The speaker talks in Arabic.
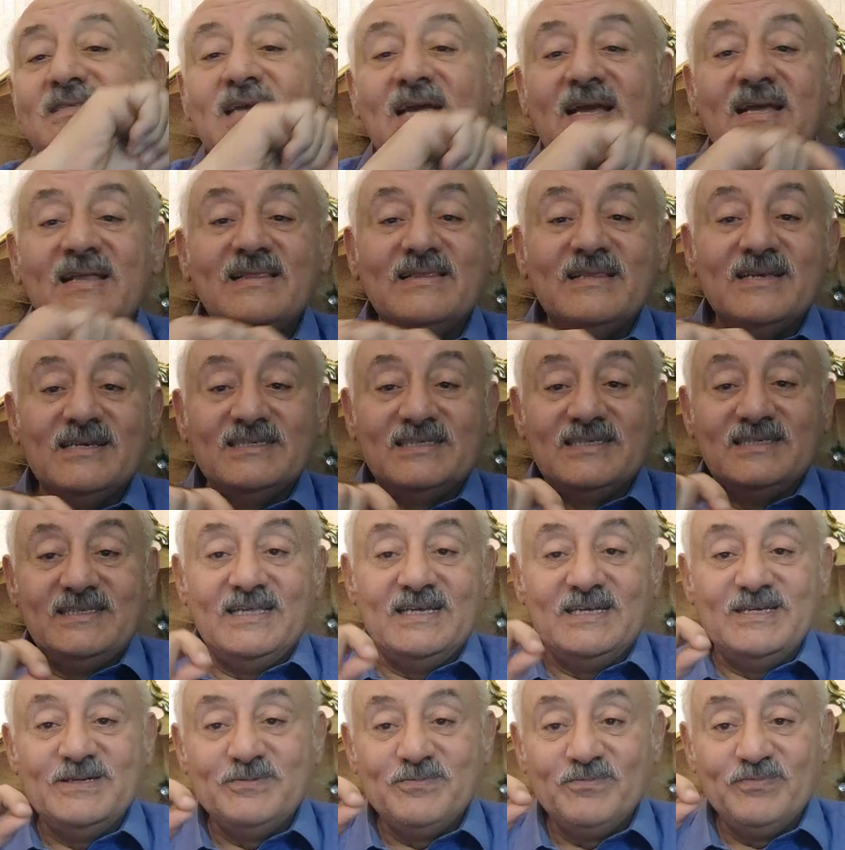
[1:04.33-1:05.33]
زي النص
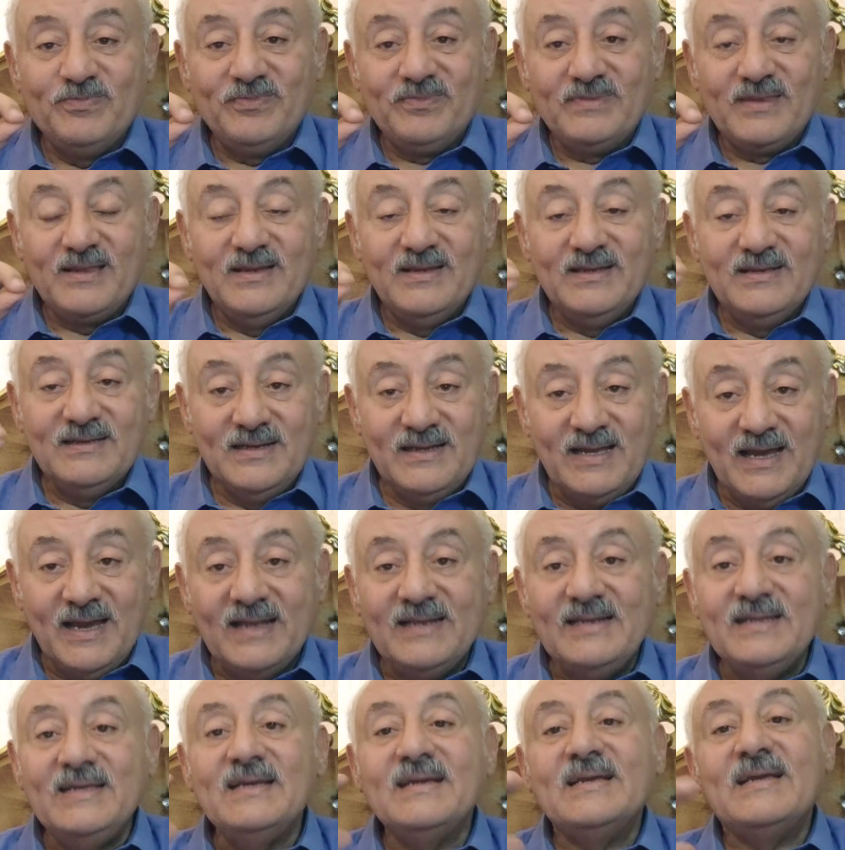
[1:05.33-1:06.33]
ده
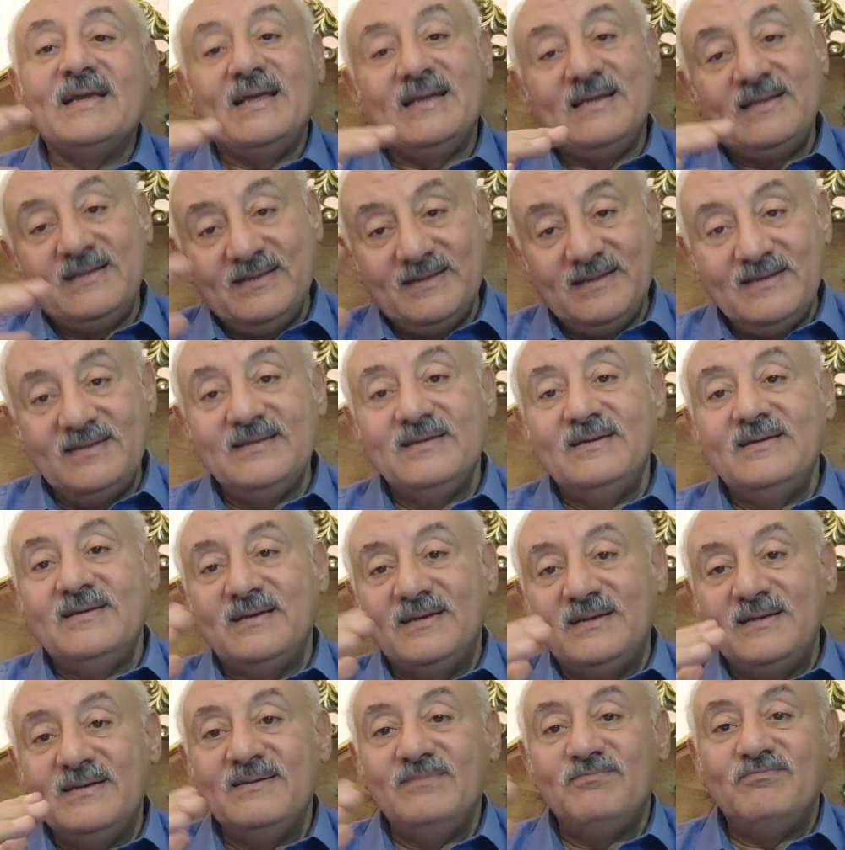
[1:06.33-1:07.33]
يعني كان
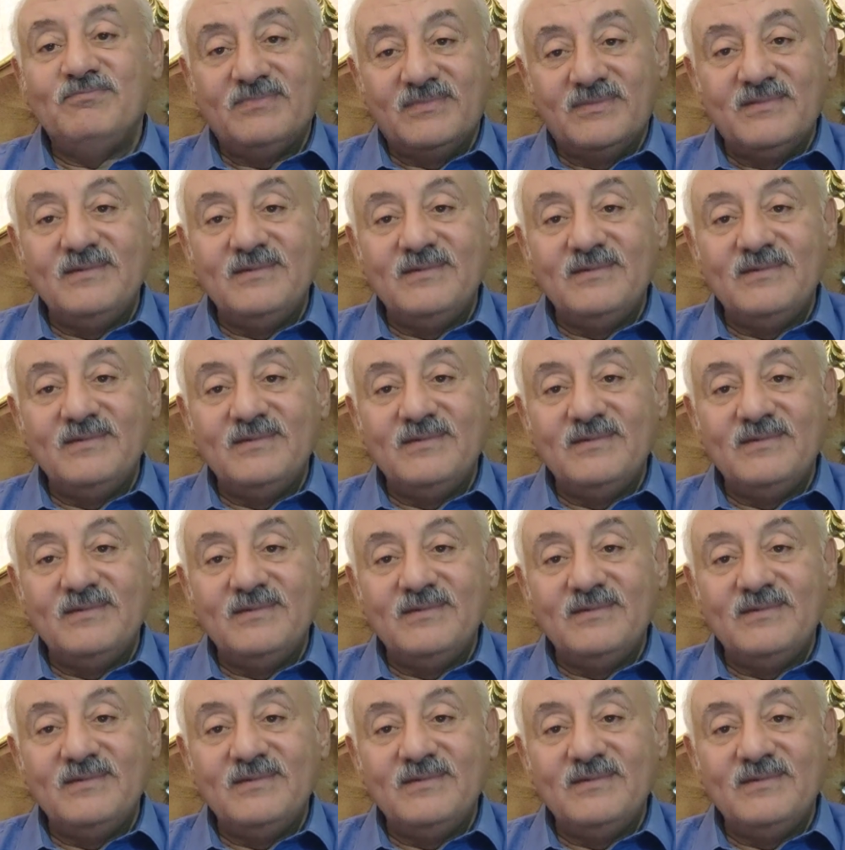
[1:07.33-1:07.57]
آه،